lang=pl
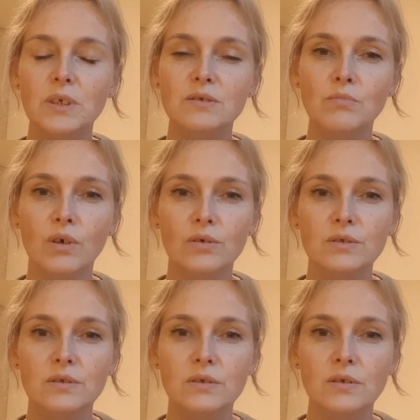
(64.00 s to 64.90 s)
jest
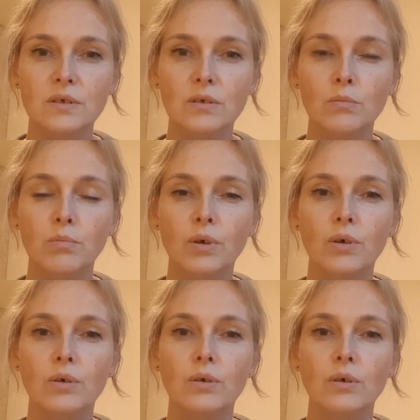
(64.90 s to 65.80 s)
moc,
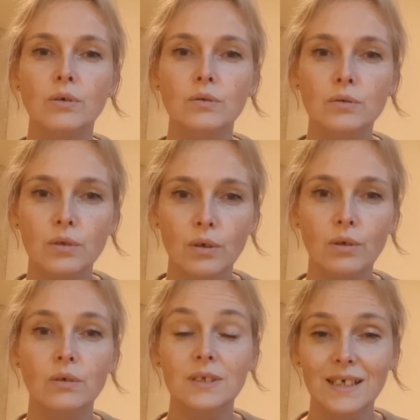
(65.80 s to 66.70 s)
bo
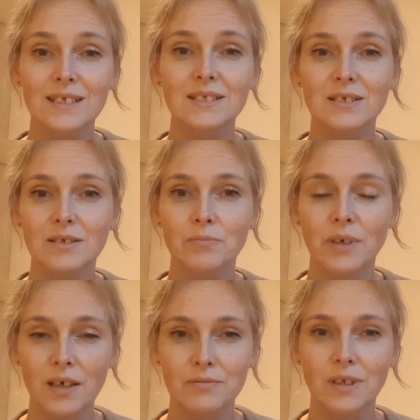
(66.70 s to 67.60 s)
to jest
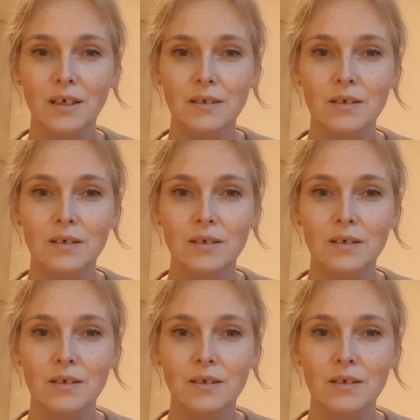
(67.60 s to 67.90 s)
prawda.